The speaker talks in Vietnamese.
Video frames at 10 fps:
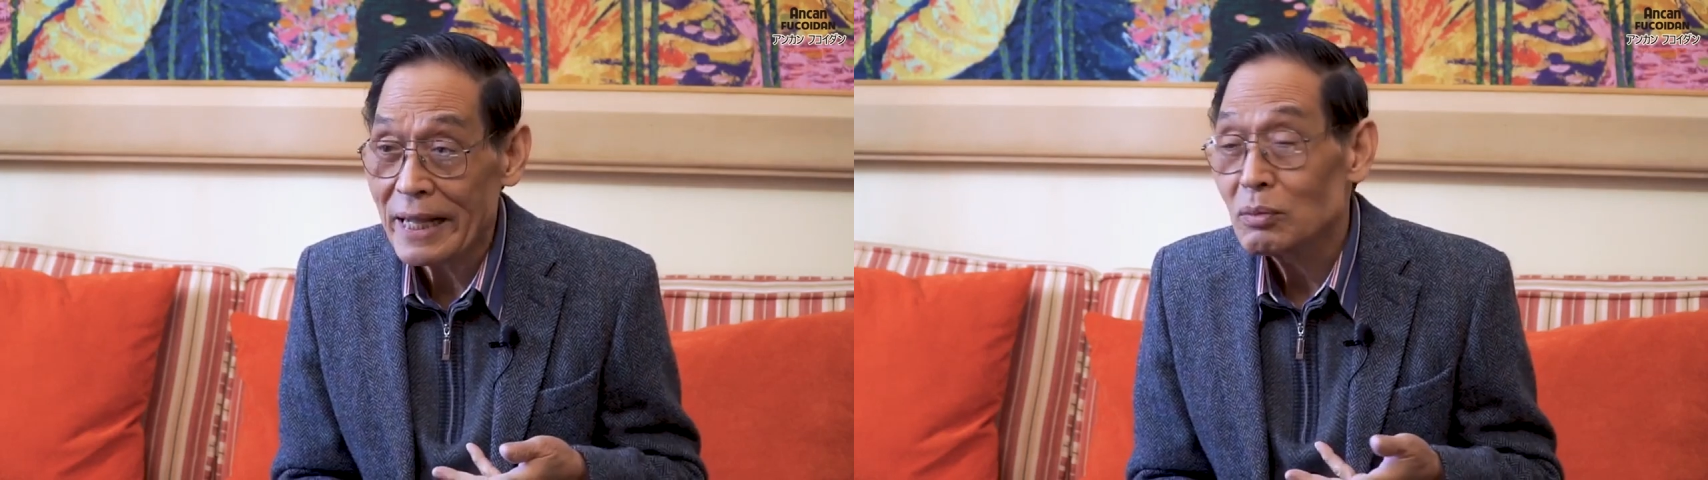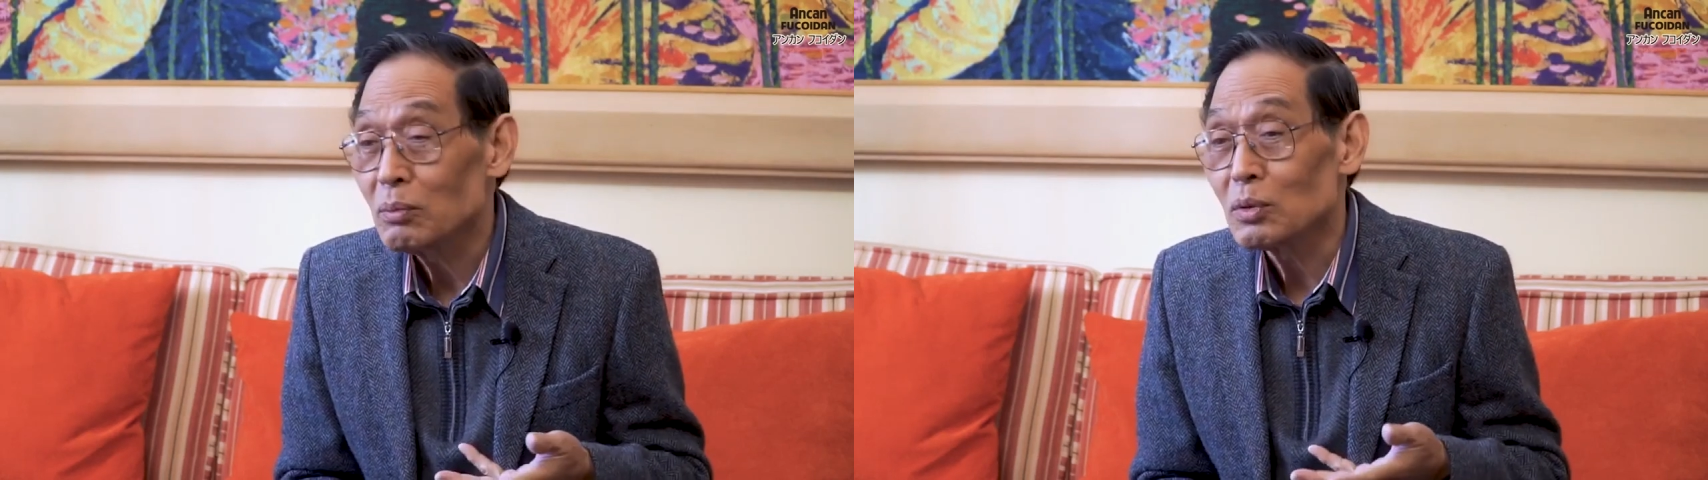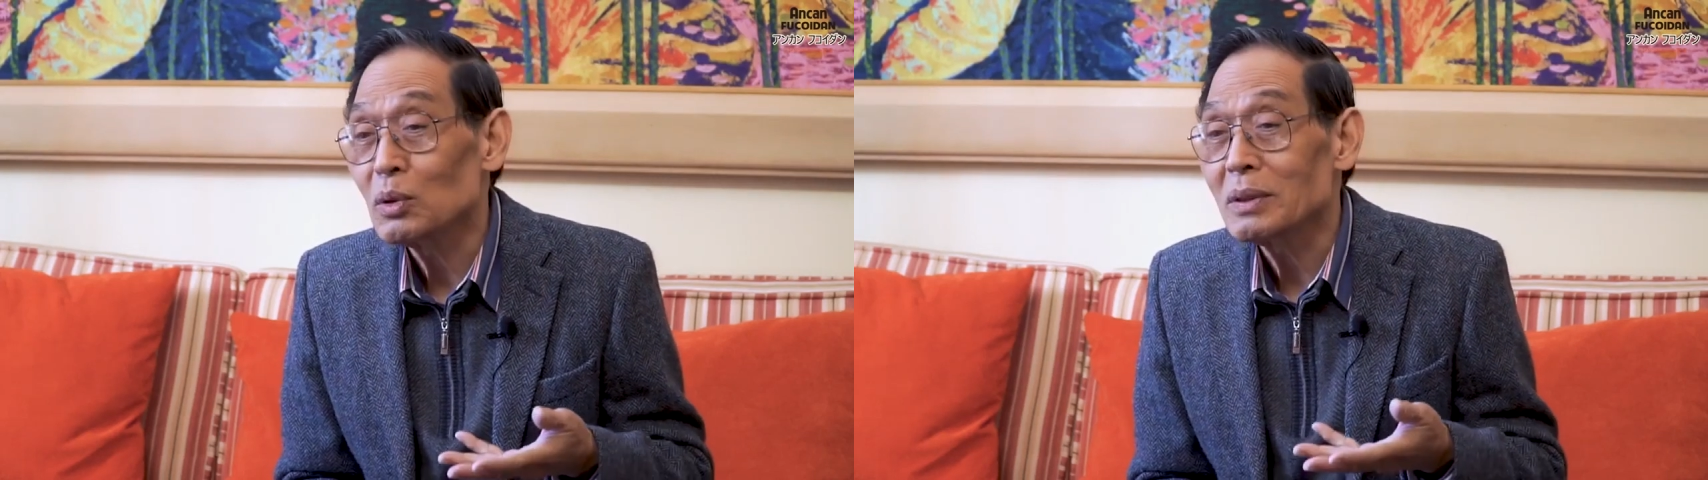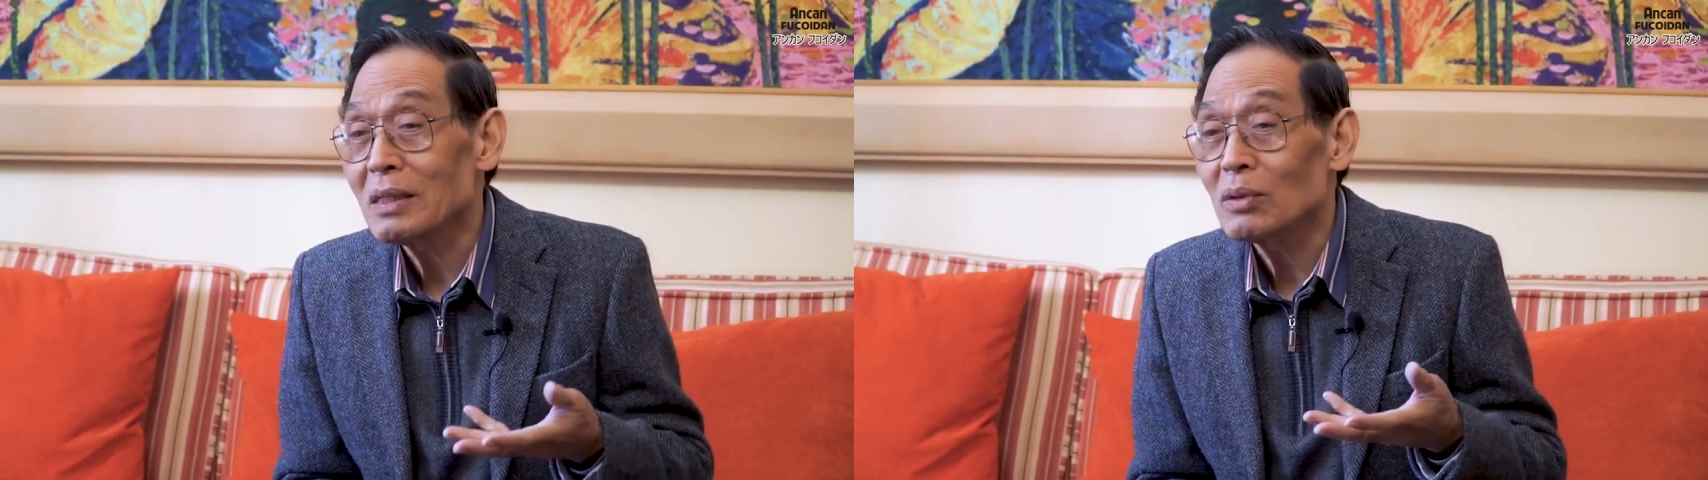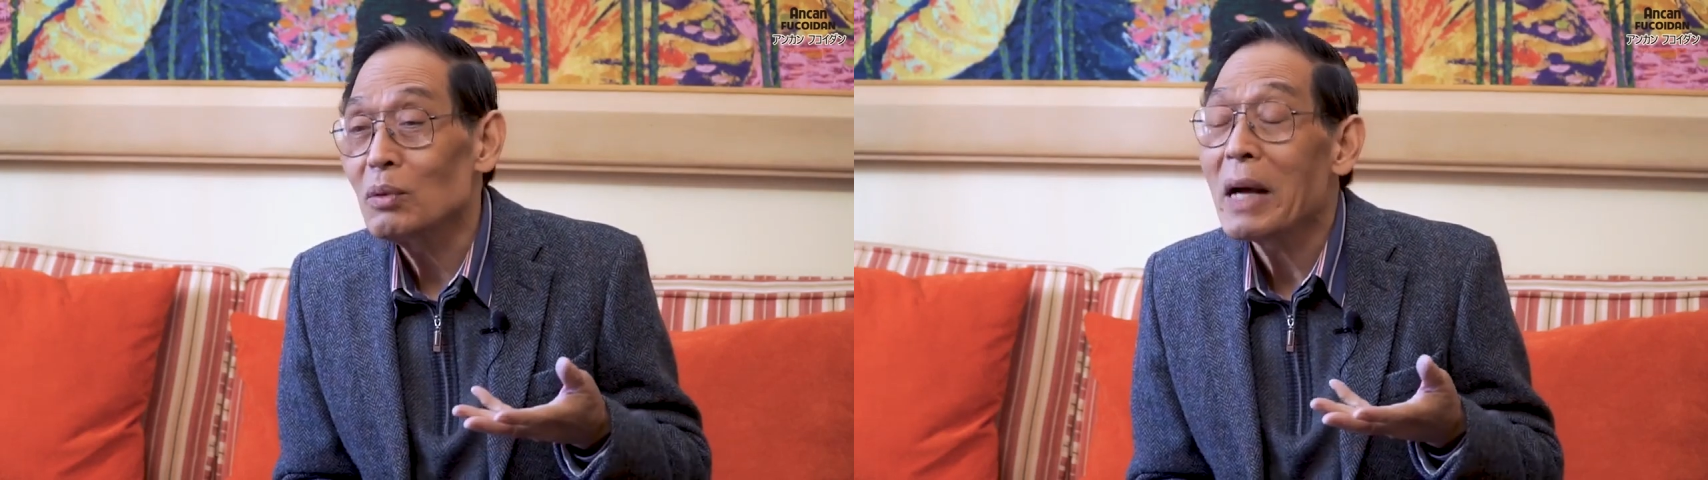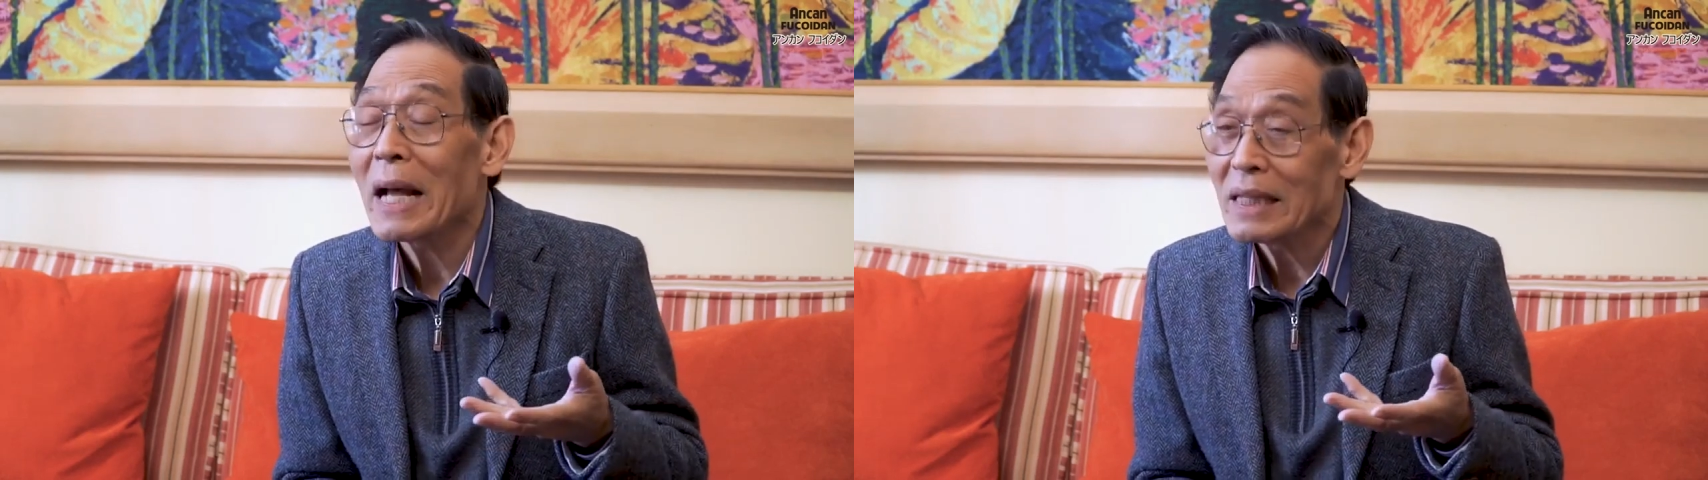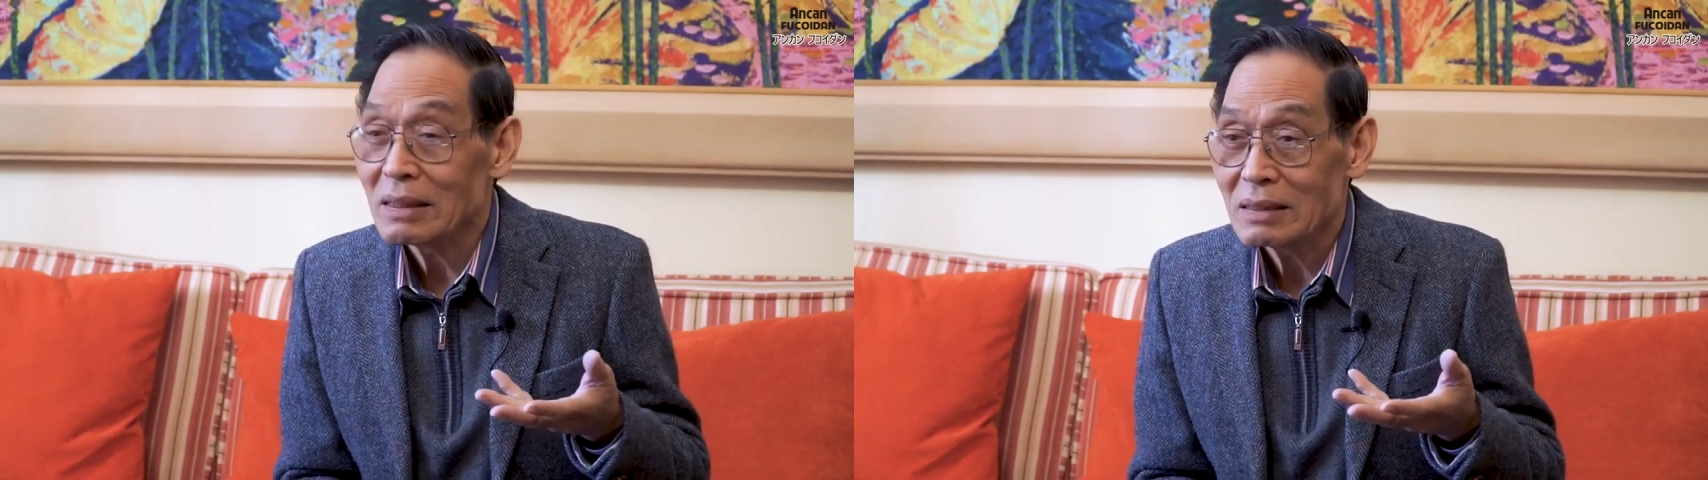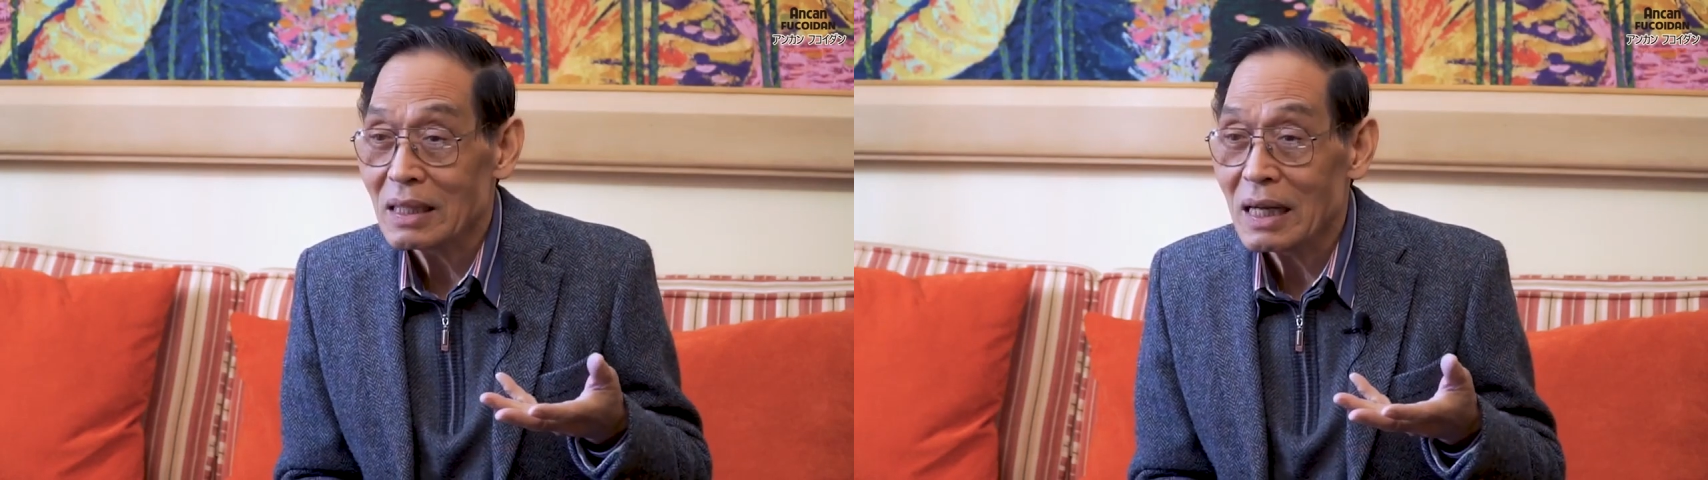một số nhà tu
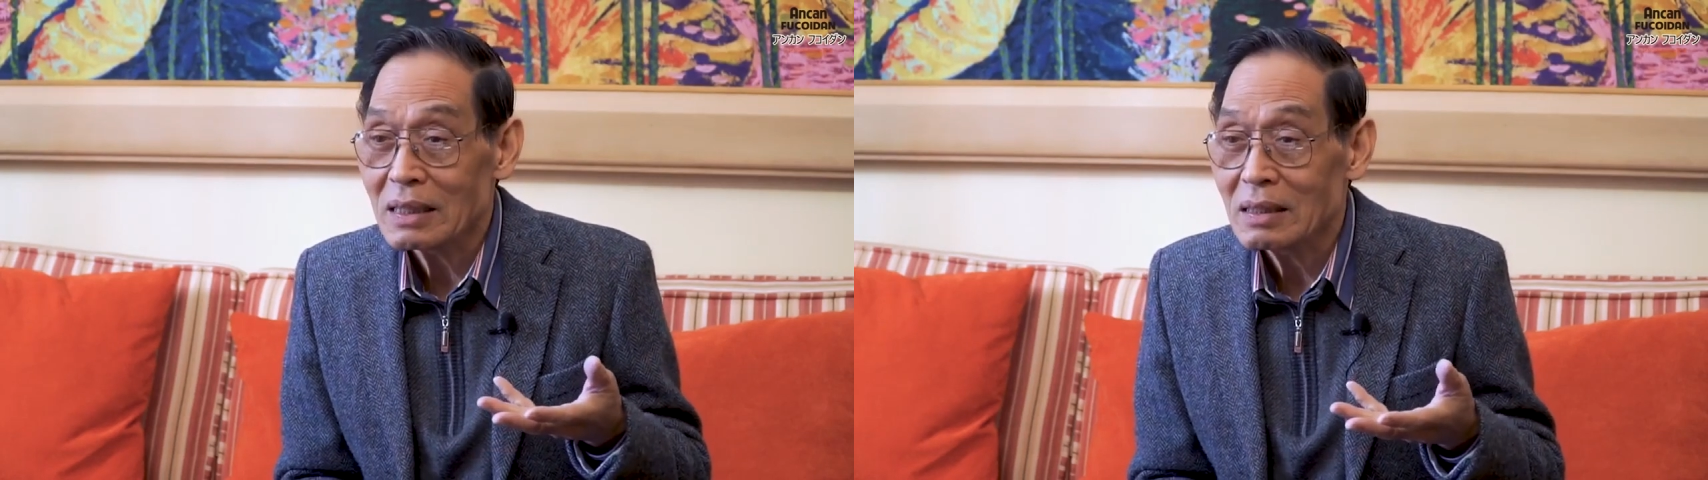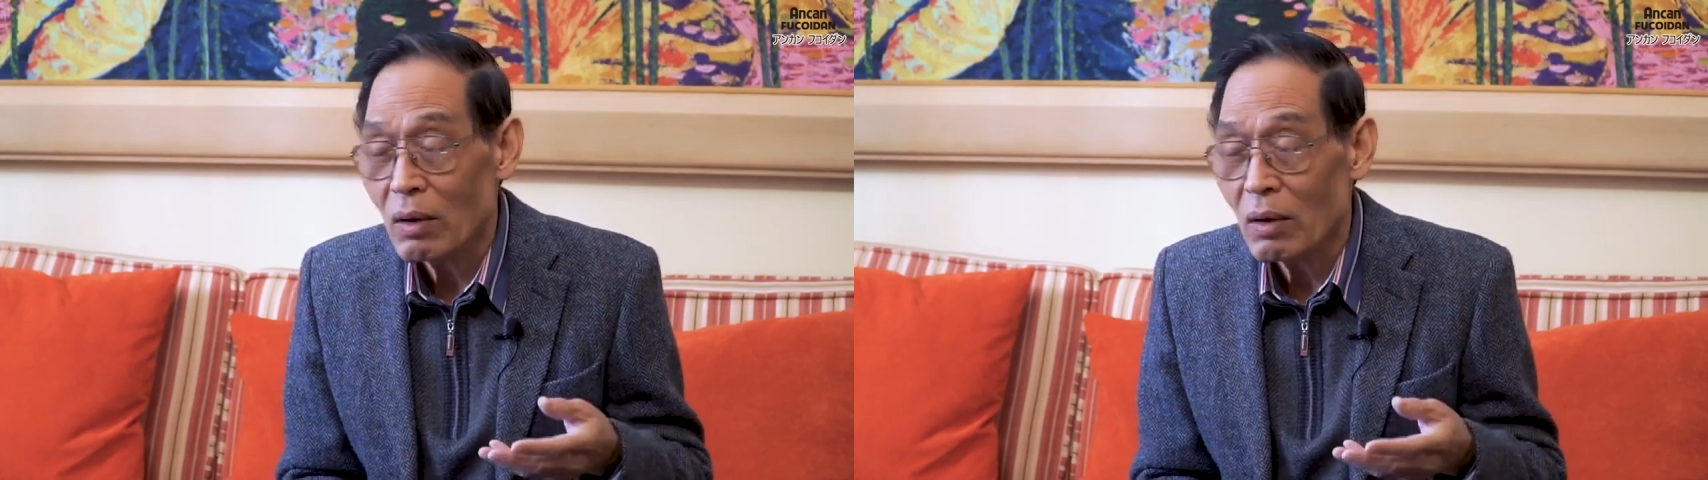hành chẳng hạn